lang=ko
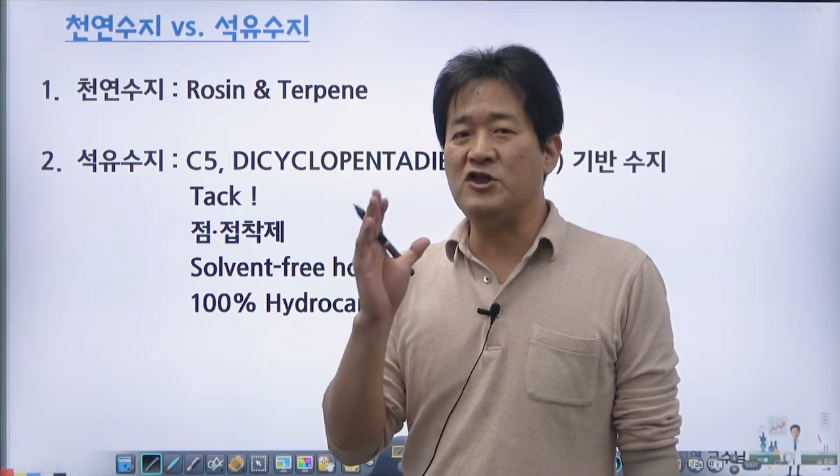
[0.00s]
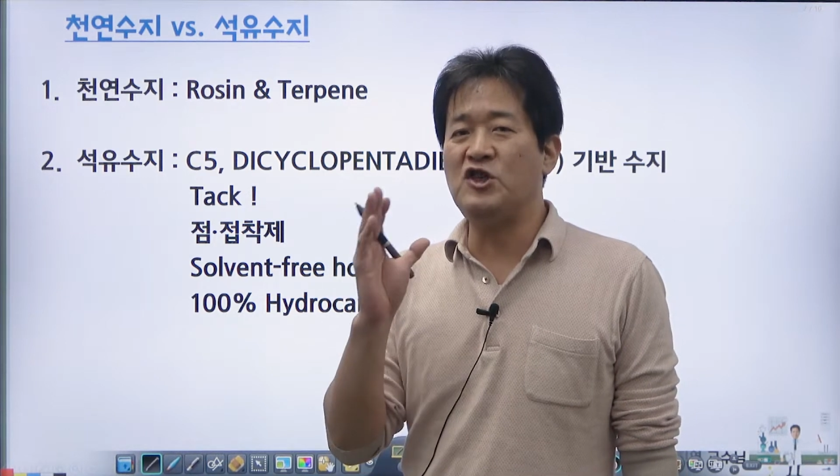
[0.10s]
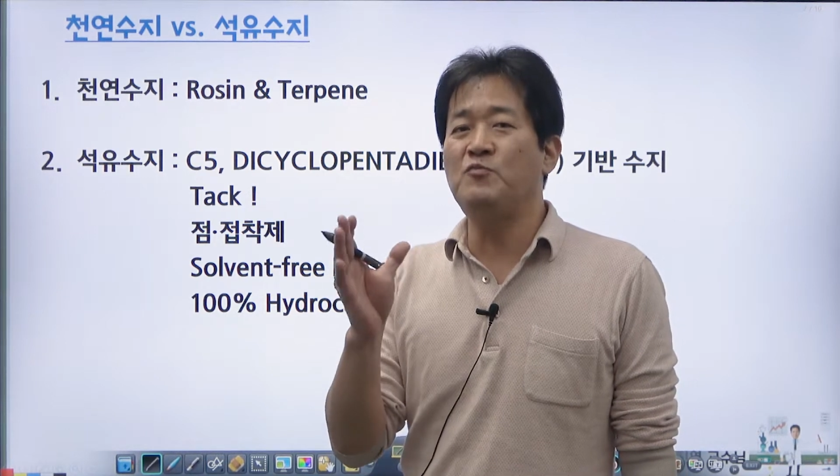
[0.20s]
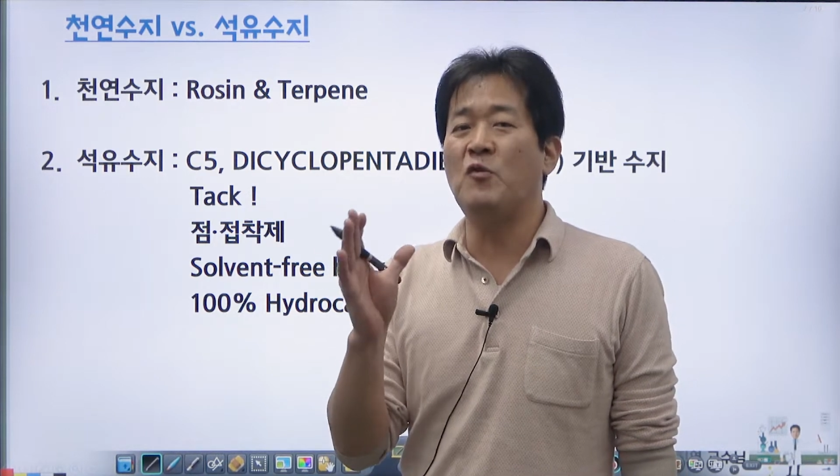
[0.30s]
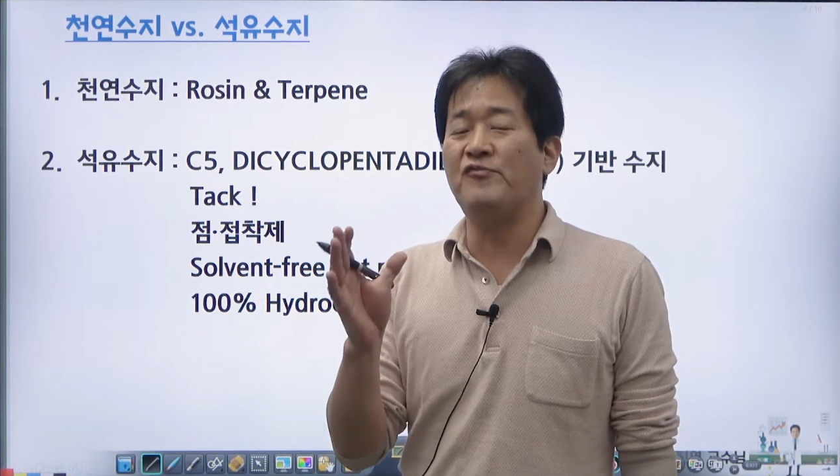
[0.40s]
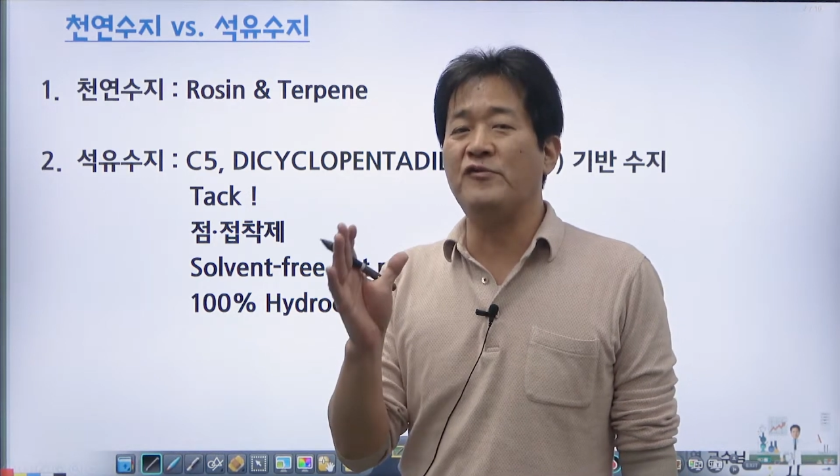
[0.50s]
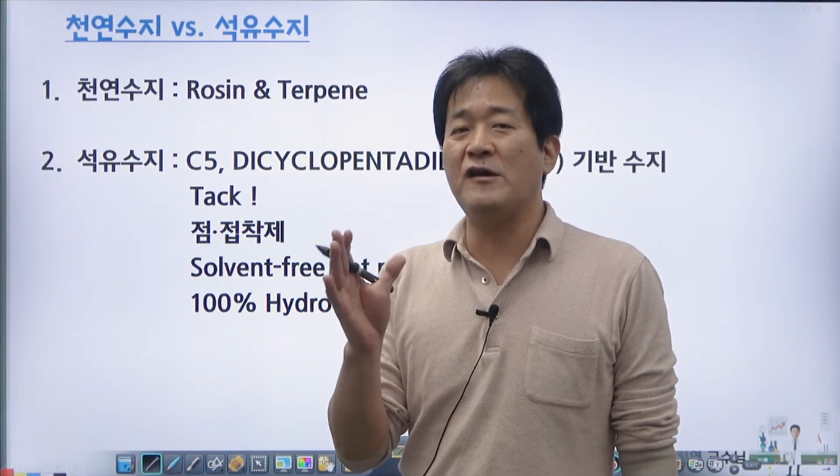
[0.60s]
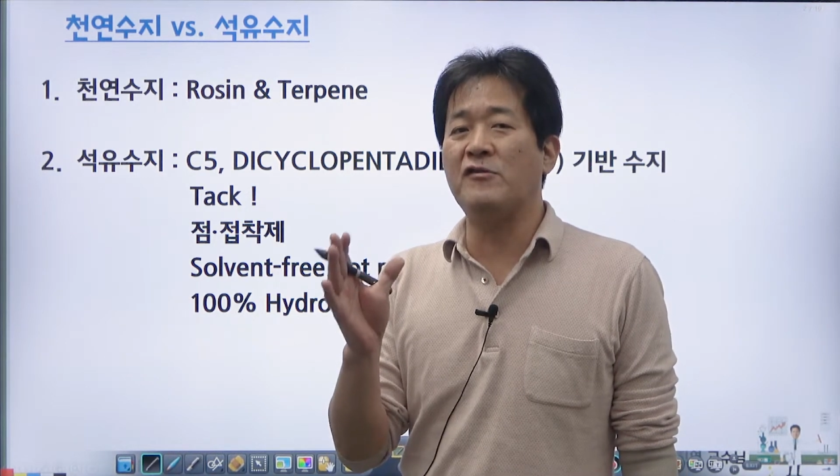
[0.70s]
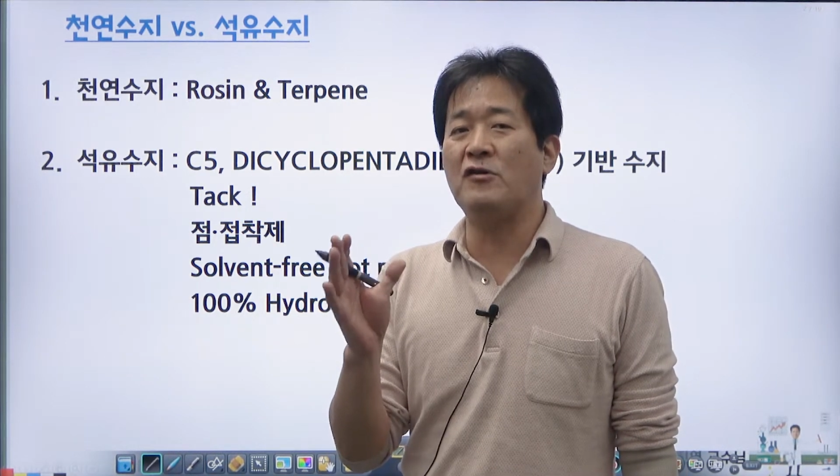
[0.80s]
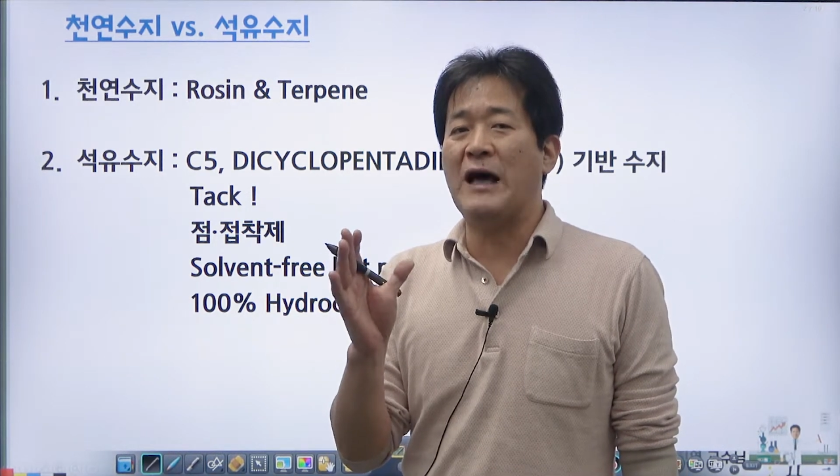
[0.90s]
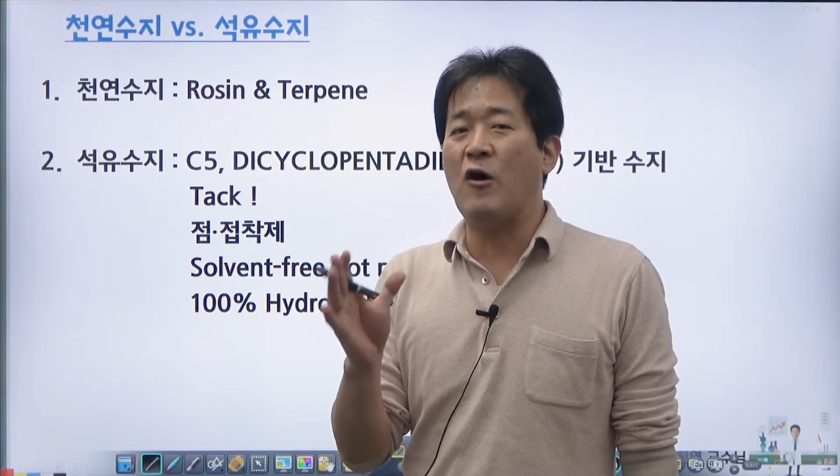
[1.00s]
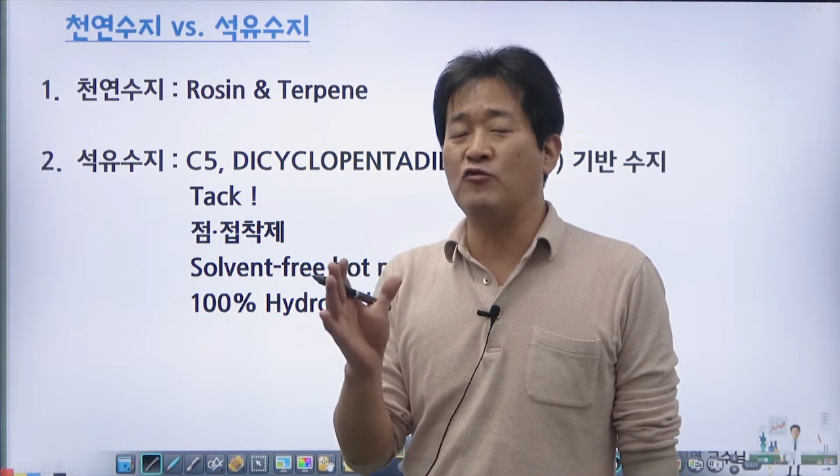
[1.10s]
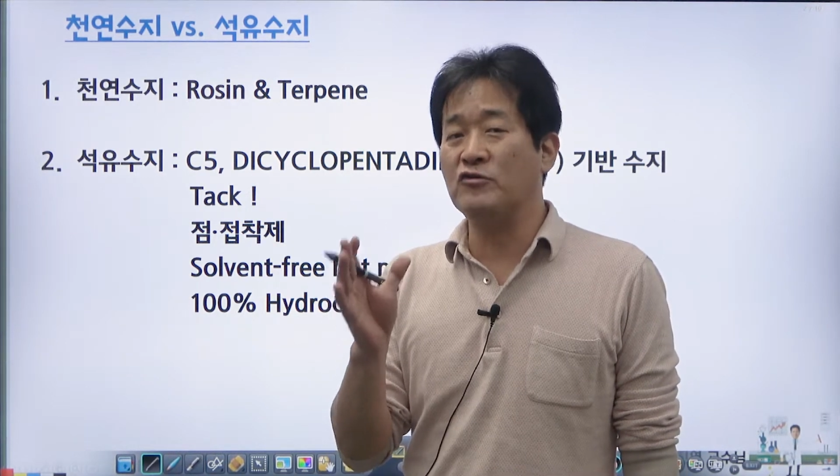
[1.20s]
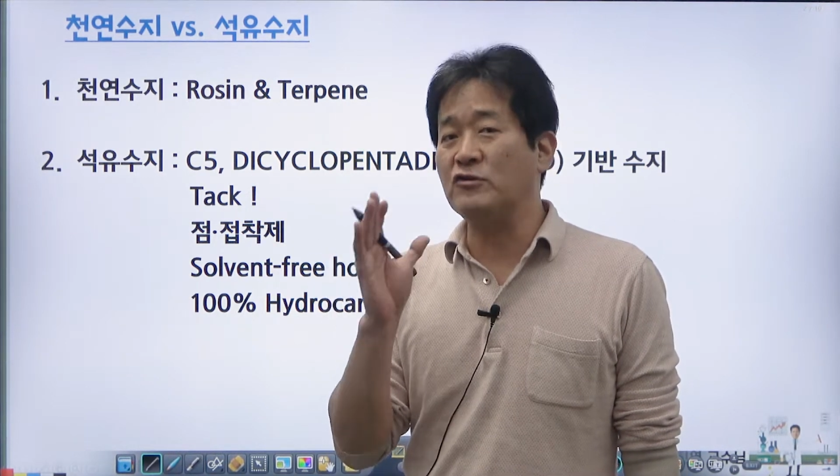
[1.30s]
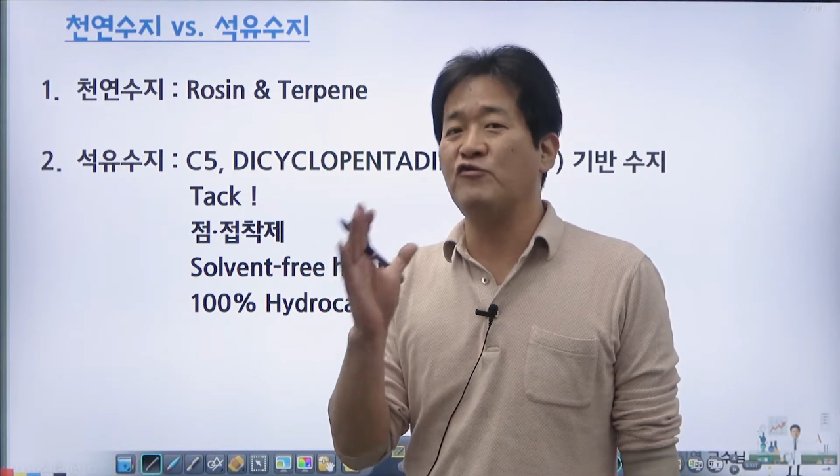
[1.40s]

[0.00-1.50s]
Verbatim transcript: 침엽수에서 나오는 그